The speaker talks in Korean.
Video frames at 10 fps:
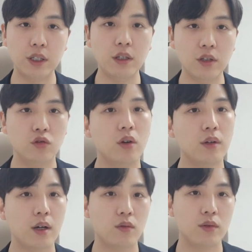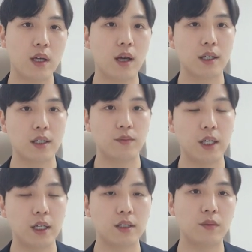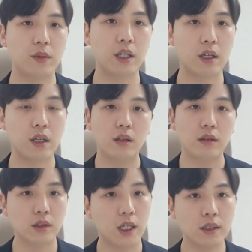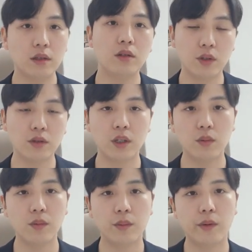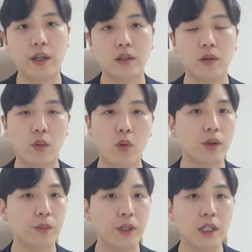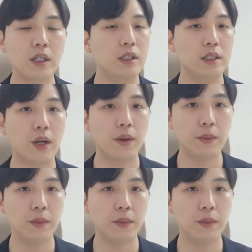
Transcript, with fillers: 있는 유형이라고 생각하시면 되겠습니다 자 해석을 먼저 해보면 뭐 at the board meeting 이사회